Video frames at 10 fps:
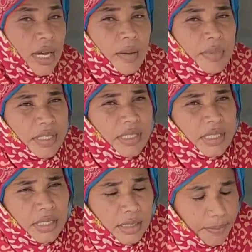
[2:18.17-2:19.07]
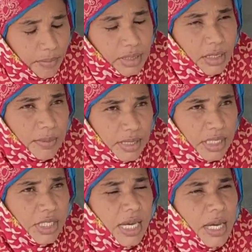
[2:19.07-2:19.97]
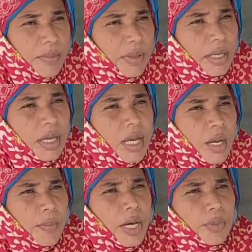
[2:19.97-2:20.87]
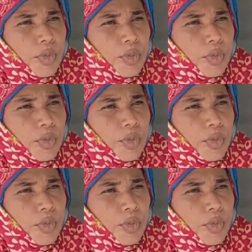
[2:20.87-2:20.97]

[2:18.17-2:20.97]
हम इसी मतलब इसी शहर में हमारी